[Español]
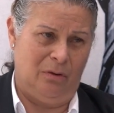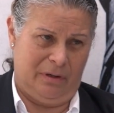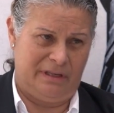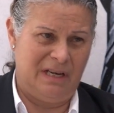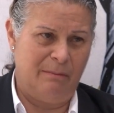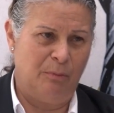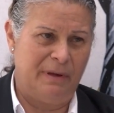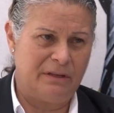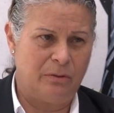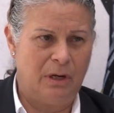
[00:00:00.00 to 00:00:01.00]
lo que se llama
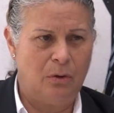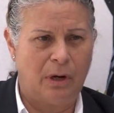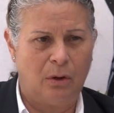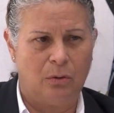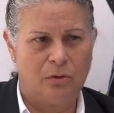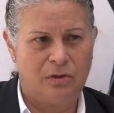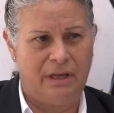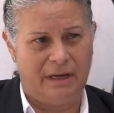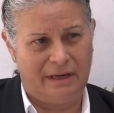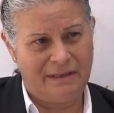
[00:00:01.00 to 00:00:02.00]
operaciones no reconocidas,